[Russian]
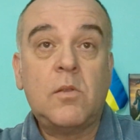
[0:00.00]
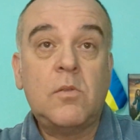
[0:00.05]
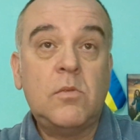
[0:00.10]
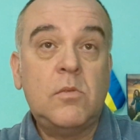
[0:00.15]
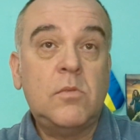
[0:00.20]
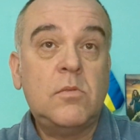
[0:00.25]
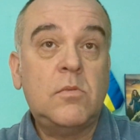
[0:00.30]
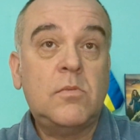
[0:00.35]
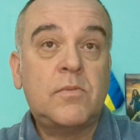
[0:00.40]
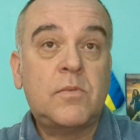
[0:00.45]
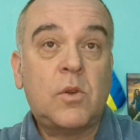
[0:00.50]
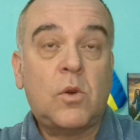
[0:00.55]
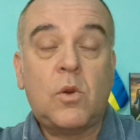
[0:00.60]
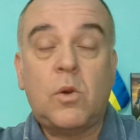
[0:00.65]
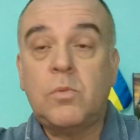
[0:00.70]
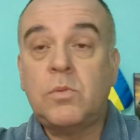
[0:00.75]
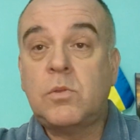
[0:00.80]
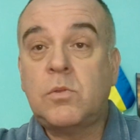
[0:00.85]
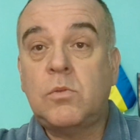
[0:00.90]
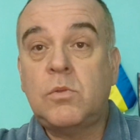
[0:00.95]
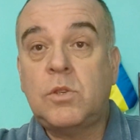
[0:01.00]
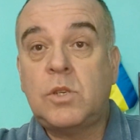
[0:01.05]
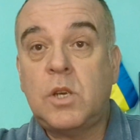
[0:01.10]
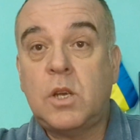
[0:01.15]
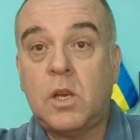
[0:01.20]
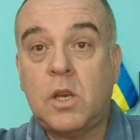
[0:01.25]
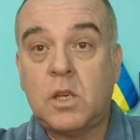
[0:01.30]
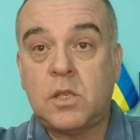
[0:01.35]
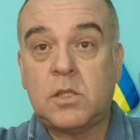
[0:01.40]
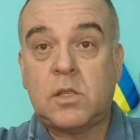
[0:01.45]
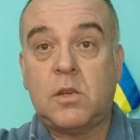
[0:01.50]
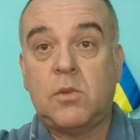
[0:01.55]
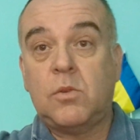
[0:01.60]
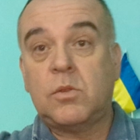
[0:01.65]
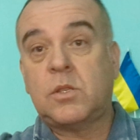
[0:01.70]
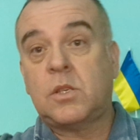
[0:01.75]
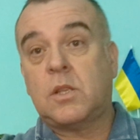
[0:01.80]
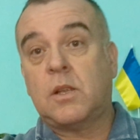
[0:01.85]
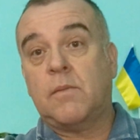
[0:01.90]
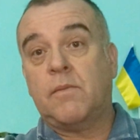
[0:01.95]
Ну, в таком случае
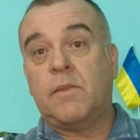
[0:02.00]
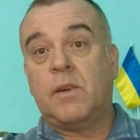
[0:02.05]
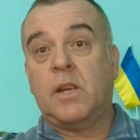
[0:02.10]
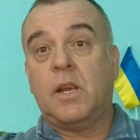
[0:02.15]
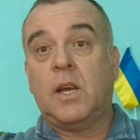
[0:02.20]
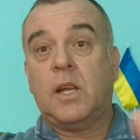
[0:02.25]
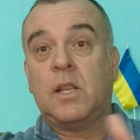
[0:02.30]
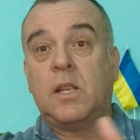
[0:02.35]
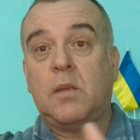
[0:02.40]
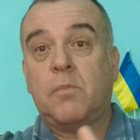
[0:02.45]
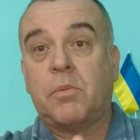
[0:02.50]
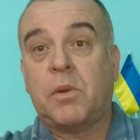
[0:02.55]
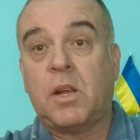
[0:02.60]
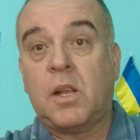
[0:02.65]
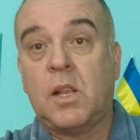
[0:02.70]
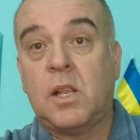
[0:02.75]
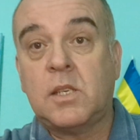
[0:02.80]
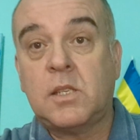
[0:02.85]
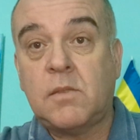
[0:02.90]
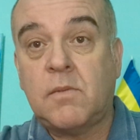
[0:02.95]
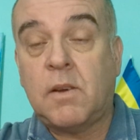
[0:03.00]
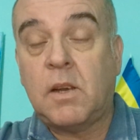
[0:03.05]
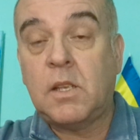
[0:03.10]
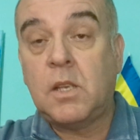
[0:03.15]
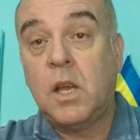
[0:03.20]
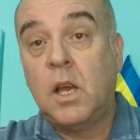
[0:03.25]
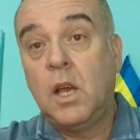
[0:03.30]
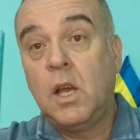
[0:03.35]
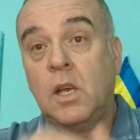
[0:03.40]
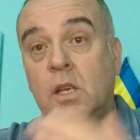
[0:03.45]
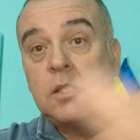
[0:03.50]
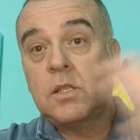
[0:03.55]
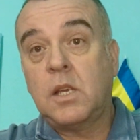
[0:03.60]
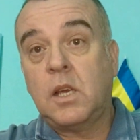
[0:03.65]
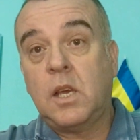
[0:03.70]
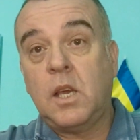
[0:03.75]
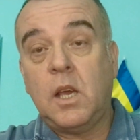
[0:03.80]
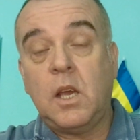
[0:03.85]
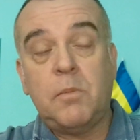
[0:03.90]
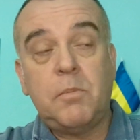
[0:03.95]
остаются там варианты проголосовать за
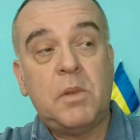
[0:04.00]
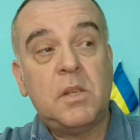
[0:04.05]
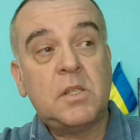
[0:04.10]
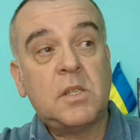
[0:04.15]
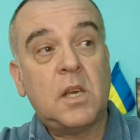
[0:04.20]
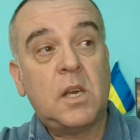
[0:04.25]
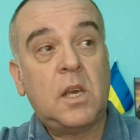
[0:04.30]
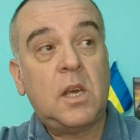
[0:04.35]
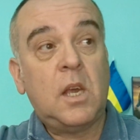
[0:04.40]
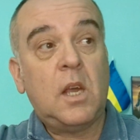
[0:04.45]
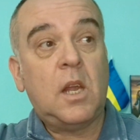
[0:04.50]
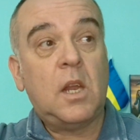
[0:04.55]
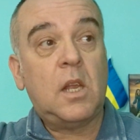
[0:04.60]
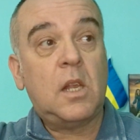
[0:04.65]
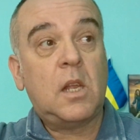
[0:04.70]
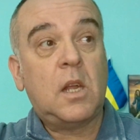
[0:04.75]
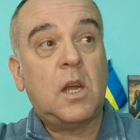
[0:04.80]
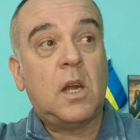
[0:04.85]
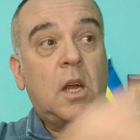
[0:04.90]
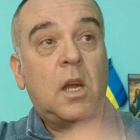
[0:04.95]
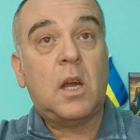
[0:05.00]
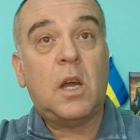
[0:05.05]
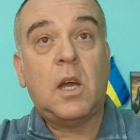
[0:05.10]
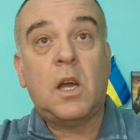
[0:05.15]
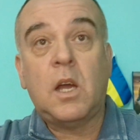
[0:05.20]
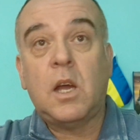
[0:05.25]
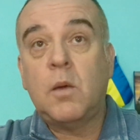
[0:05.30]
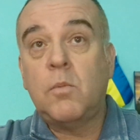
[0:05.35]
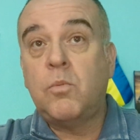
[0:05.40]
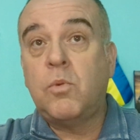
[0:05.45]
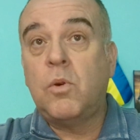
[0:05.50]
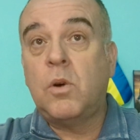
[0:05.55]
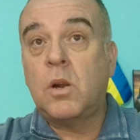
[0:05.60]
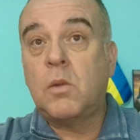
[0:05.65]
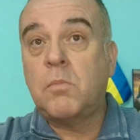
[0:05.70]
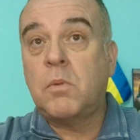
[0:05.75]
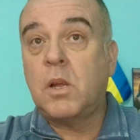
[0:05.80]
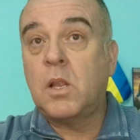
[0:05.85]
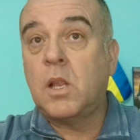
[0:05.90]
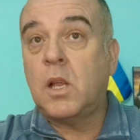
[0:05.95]
Геббельса, Геринга,
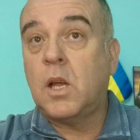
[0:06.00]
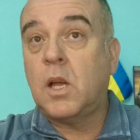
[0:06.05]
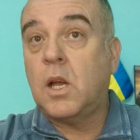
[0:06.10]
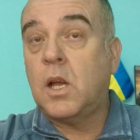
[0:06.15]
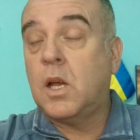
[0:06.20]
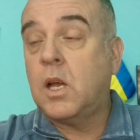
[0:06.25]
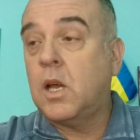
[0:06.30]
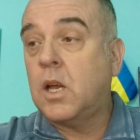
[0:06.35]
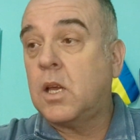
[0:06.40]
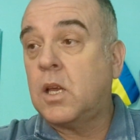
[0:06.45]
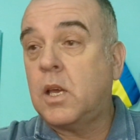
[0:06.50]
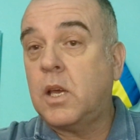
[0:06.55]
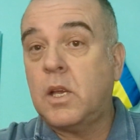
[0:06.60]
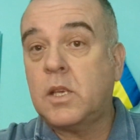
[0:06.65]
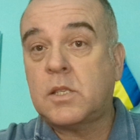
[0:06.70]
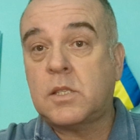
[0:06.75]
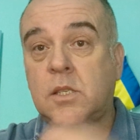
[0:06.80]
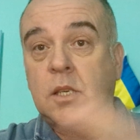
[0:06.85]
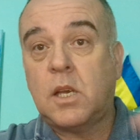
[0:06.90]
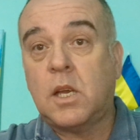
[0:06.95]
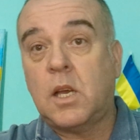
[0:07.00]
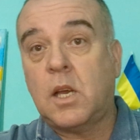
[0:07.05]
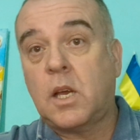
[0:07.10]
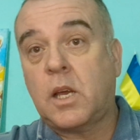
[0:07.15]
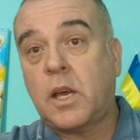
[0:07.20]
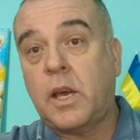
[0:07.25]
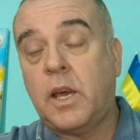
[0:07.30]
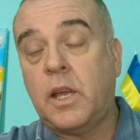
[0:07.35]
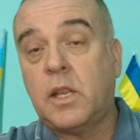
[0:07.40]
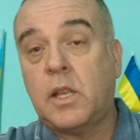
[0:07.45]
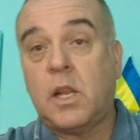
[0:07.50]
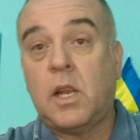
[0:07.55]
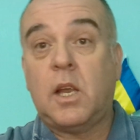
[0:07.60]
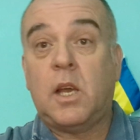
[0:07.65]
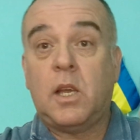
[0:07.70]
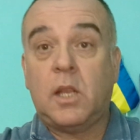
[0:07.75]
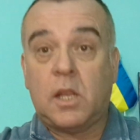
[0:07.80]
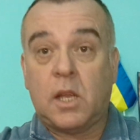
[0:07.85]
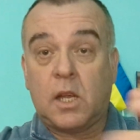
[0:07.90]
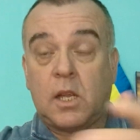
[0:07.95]
Бормана, Гесса,
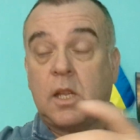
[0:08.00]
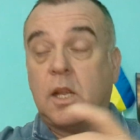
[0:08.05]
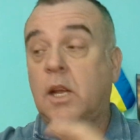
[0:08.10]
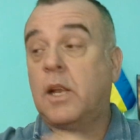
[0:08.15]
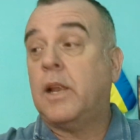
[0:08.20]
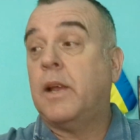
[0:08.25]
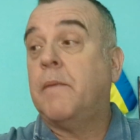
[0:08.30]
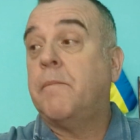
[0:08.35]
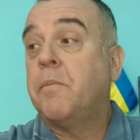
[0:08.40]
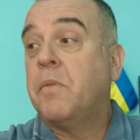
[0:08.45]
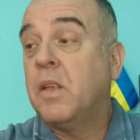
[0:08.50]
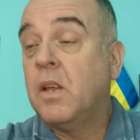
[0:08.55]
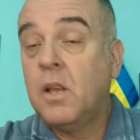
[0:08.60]
Кейтеля и так далее.